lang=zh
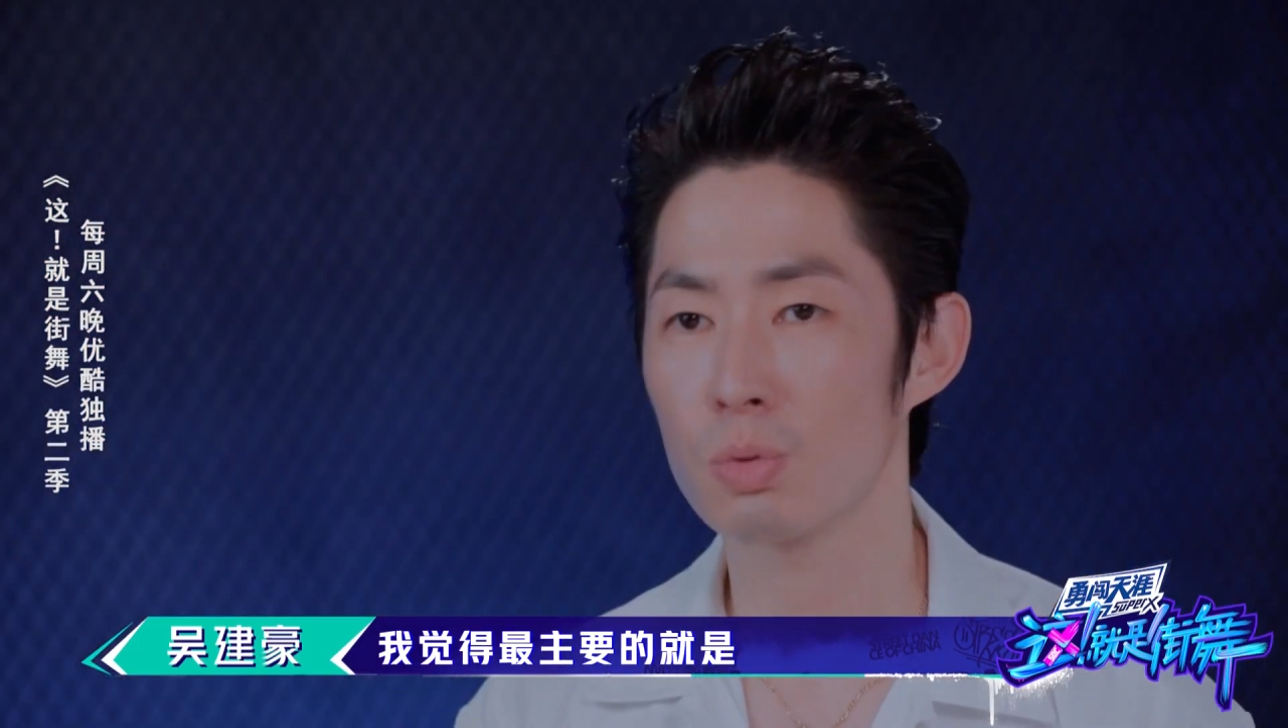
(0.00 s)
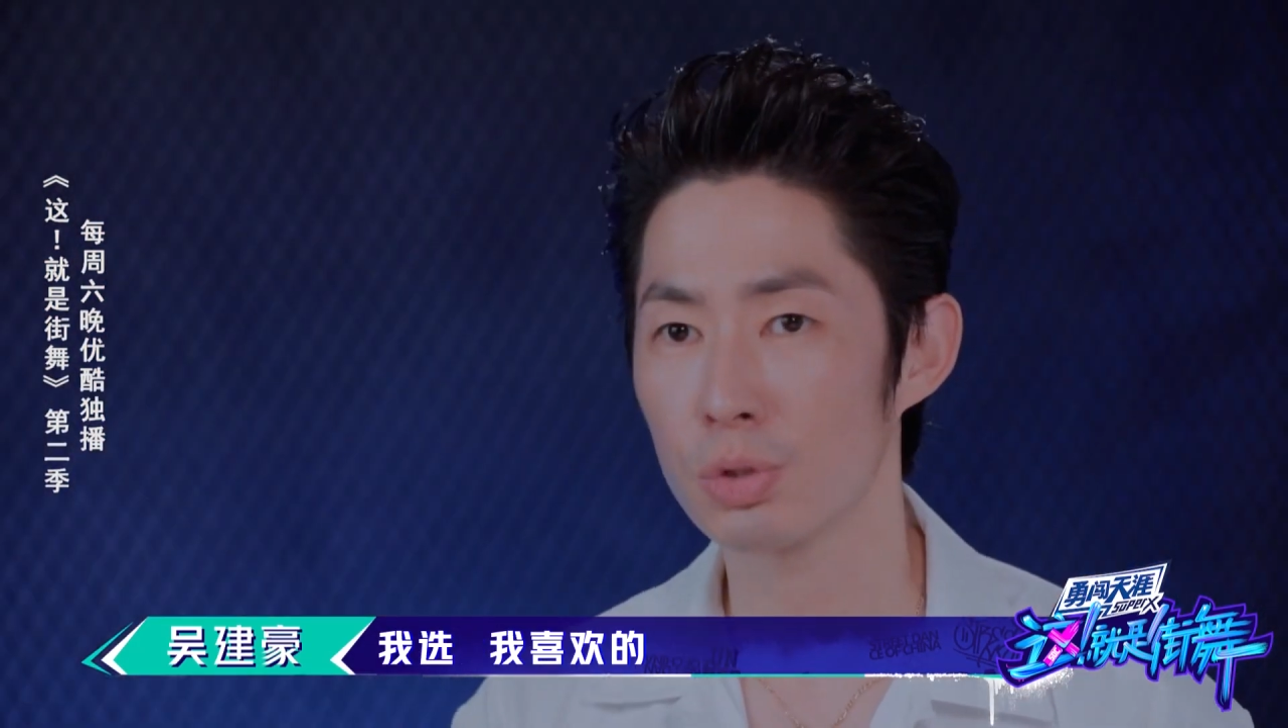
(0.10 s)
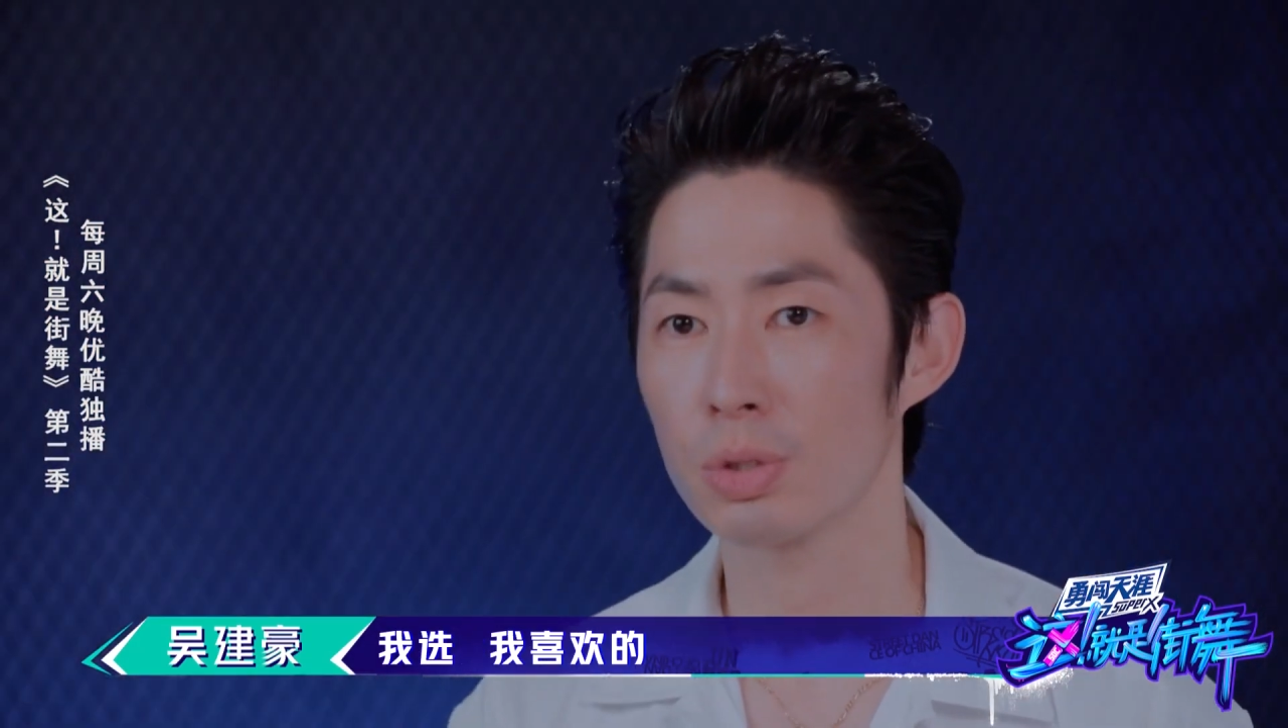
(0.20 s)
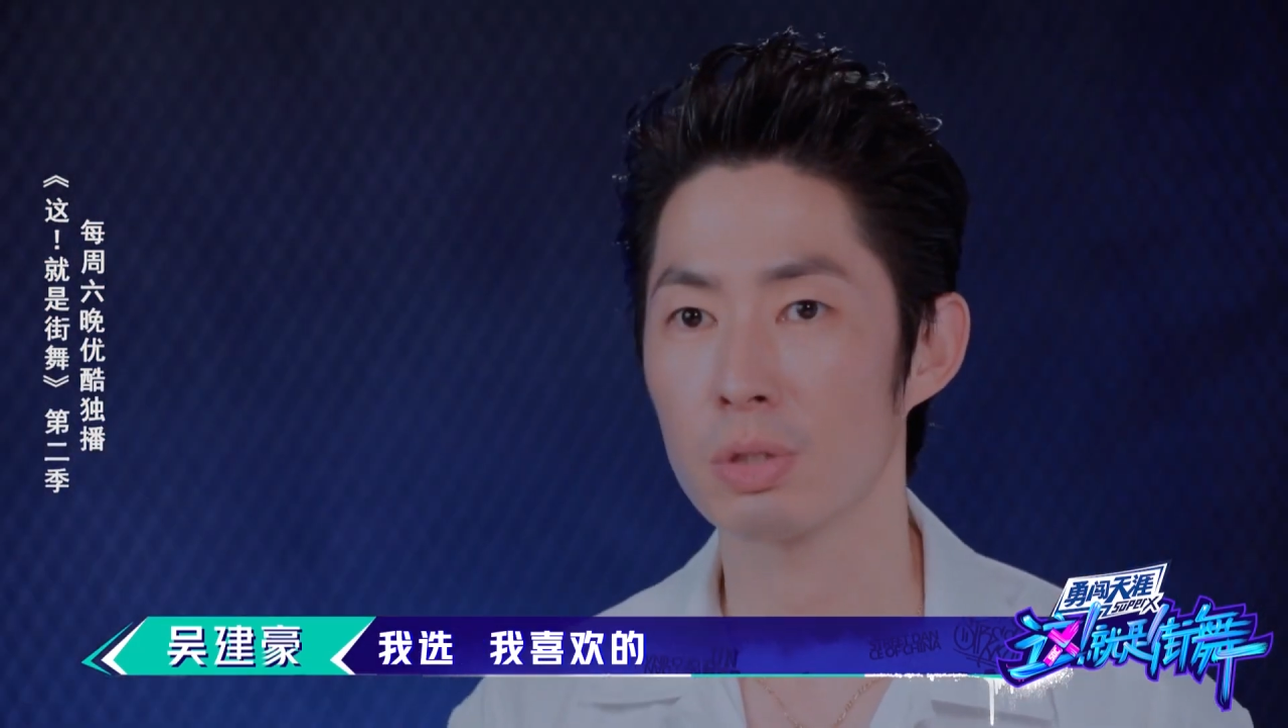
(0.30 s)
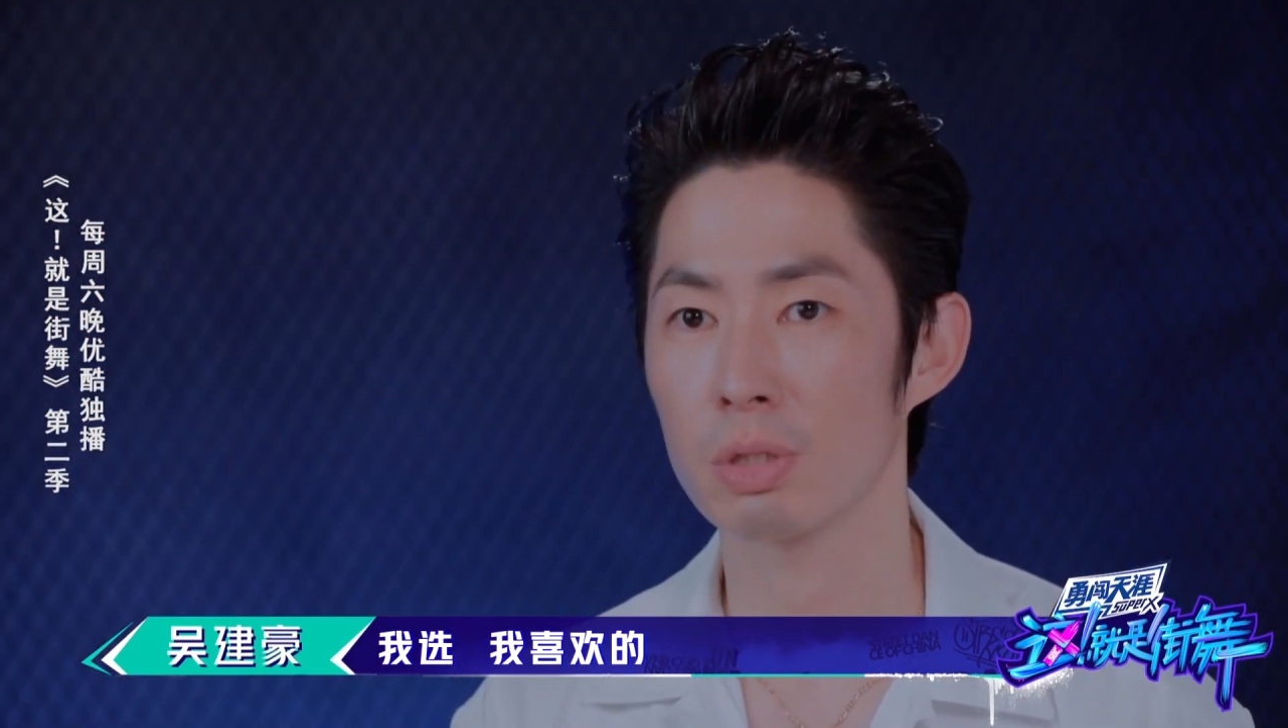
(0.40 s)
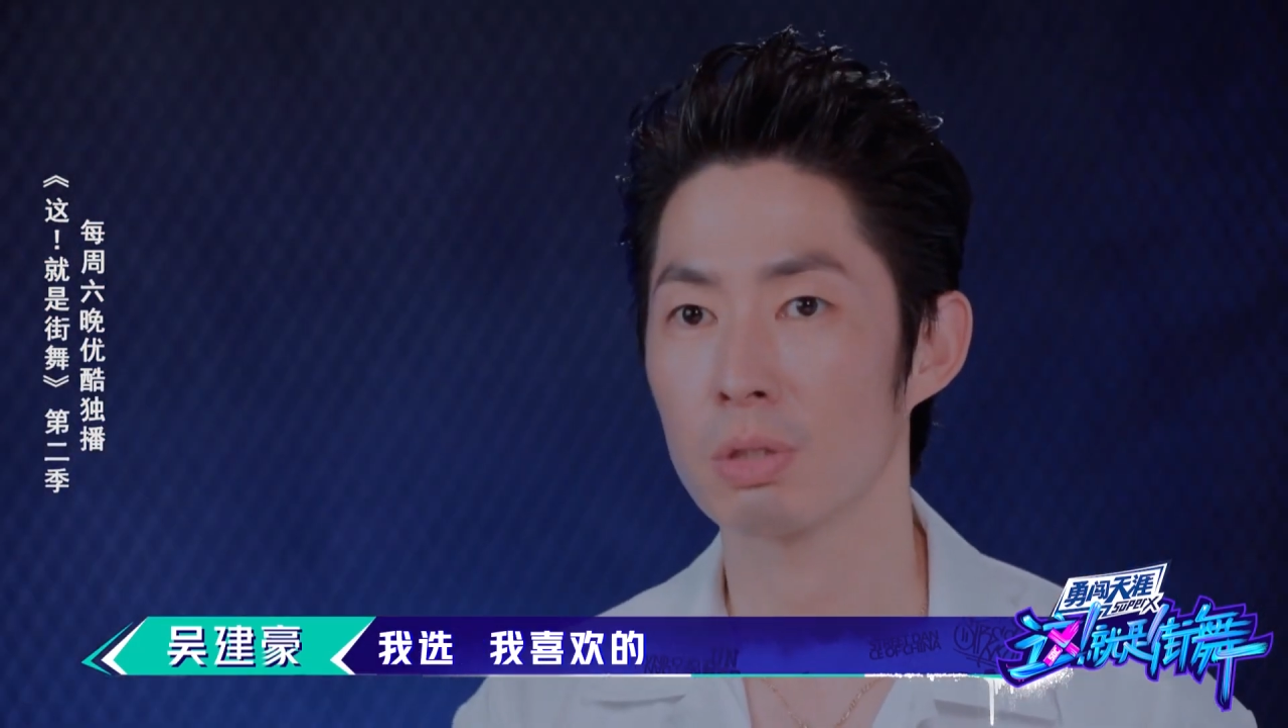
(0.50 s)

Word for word: 我选